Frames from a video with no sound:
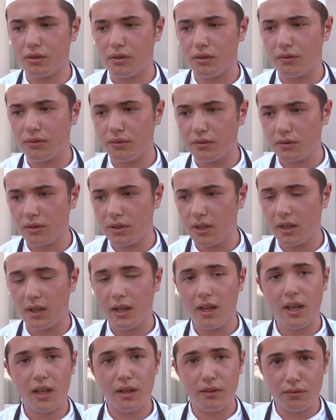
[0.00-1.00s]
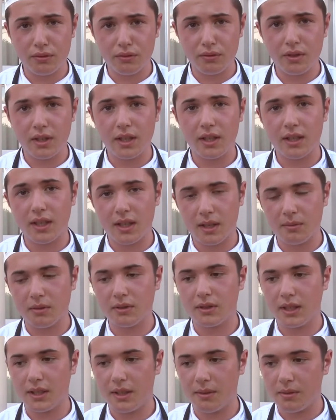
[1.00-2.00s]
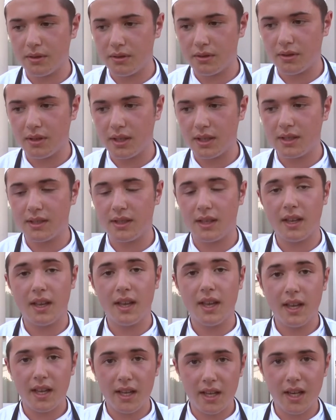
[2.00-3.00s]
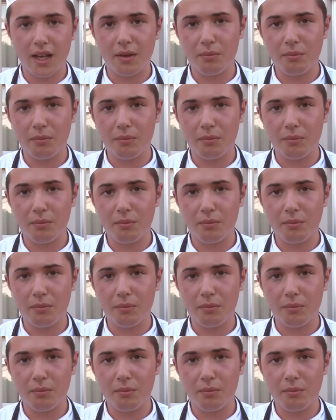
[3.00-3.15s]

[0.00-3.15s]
Slow Food, i funghi della montagna pistoiese, il